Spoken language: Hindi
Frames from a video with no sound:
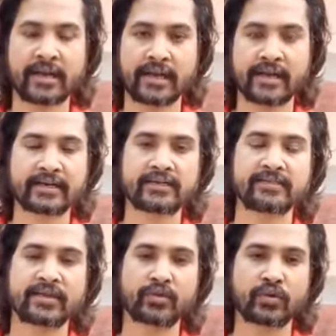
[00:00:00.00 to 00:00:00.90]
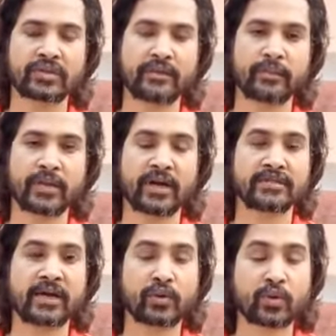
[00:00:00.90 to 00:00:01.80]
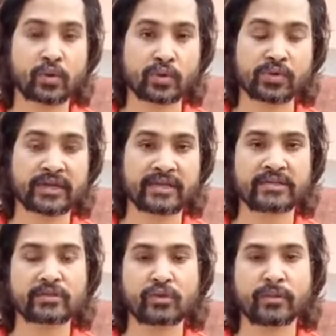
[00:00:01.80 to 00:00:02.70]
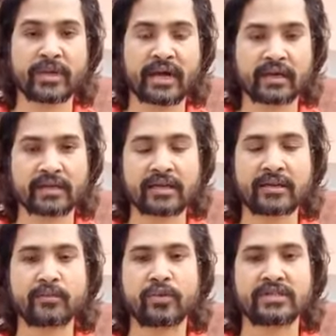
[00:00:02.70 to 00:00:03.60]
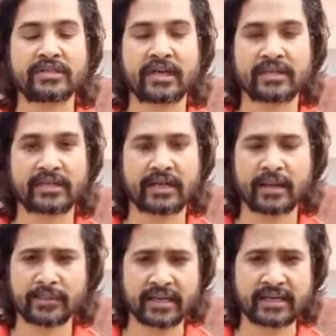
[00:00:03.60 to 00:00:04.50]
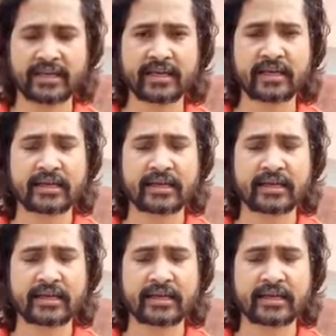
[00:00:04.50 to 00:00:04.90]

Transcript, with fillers: एक रिश्ता छोड़ते हैं पर हज़ारों लोगों के रिश्तों में आकर के हम उलझ जाते हैं आप देखिए